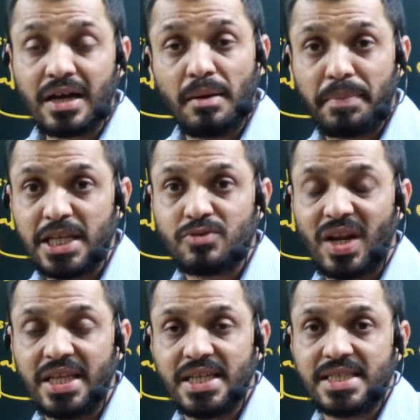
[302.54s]
ఆ కంపెనీస్
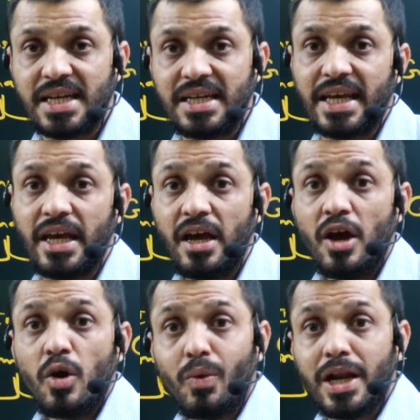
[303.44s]
వాళ్ళు ఏం చేస్తారంటే
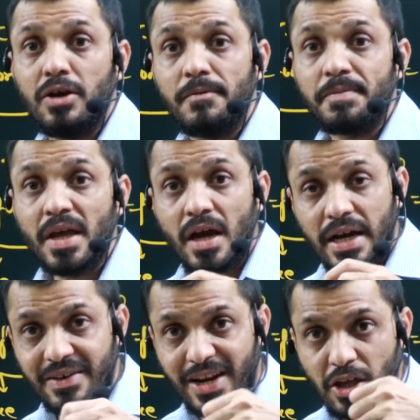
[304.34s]
వాళ్ళు
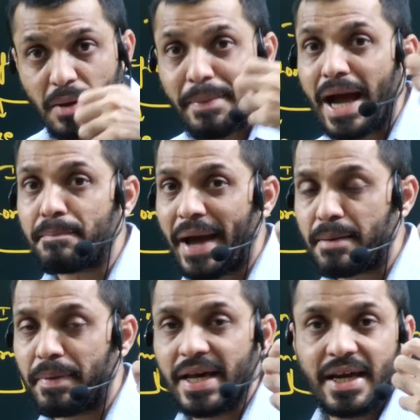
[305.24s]
అంటే వాళ్ళ యొక్క బ్యాక్
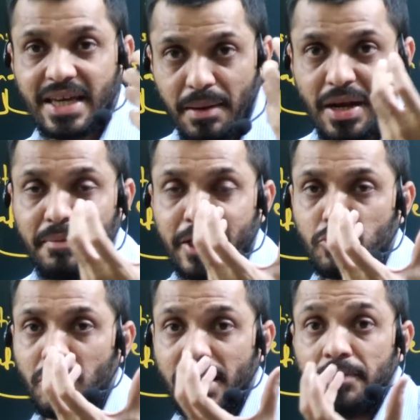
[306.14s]
ప్యాక్ పైన కెమెరా
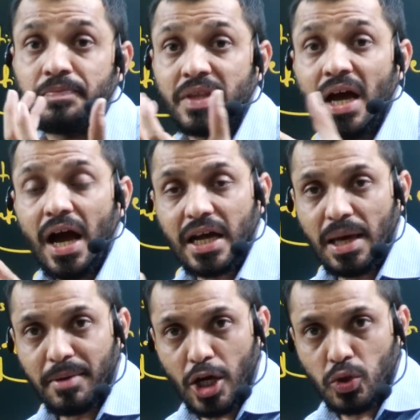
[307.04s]
పెట్టుకొని ఆ
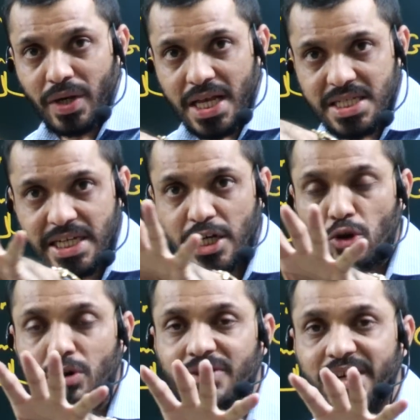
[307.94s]
కెమెరాతోనే ఆ
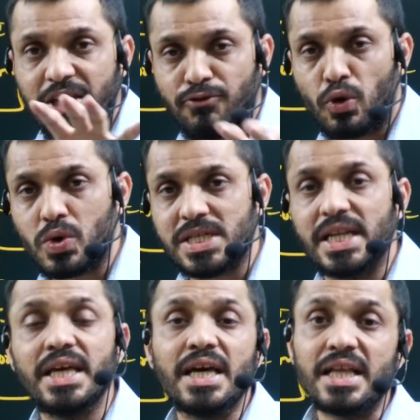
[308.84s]
స్ట్రీట్లో ఉన్నటువంటి ఫొటోస్
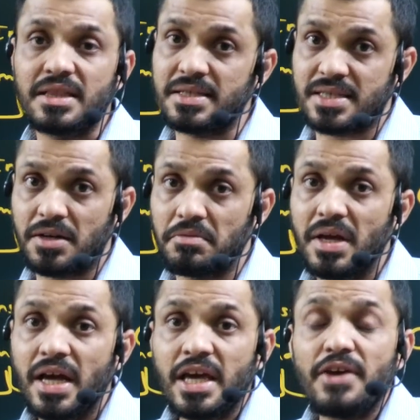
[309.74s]
అన్నీ తీస్తారు
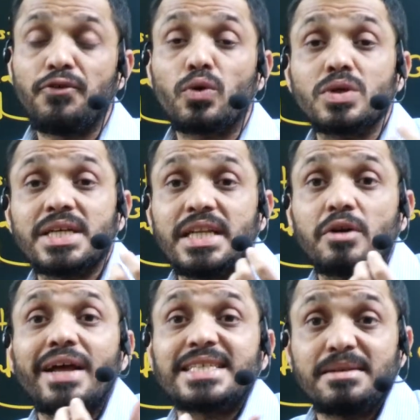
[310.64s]
ఈ ఫొటోస్ అన్నీ
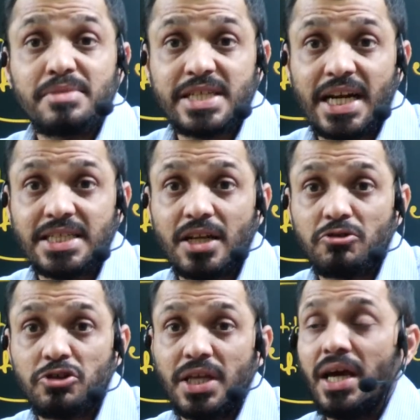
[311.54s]
కూడా అసెంబుల్ చేయడం
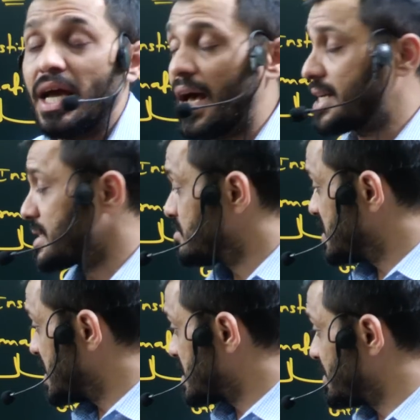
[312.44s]
జరుగుతుంది
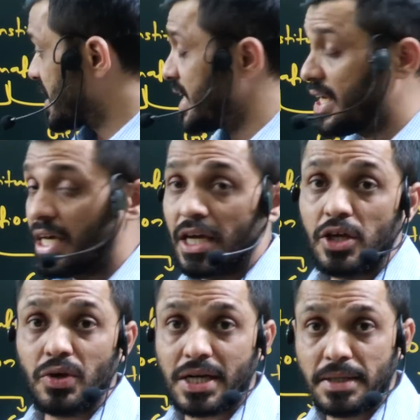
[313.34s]
అసెంబుల్ చేస్తే మనకి
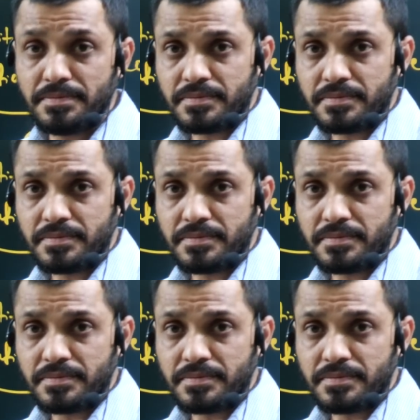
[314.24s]
ఈ యొక్క